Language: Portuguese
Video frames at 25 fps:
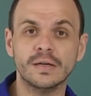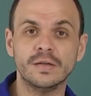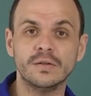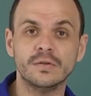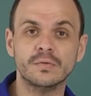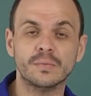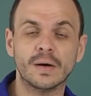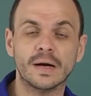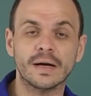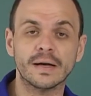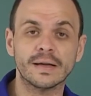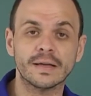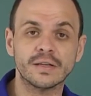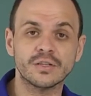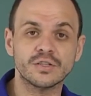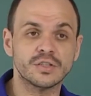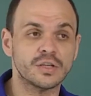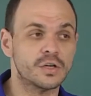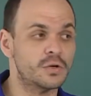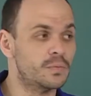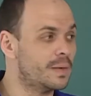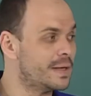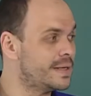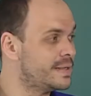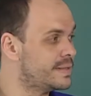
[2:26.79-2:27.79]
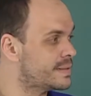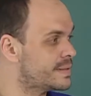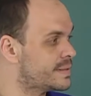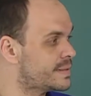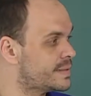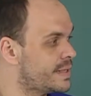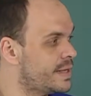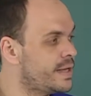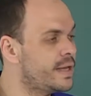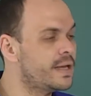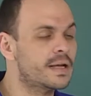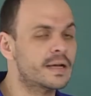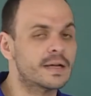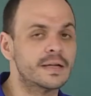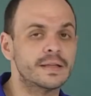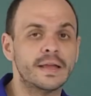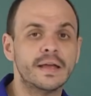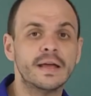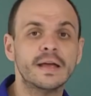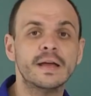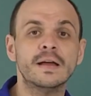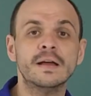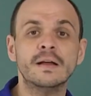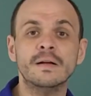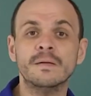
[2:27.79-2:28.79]
em uma região mais seca,
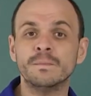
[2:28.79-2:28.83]
né?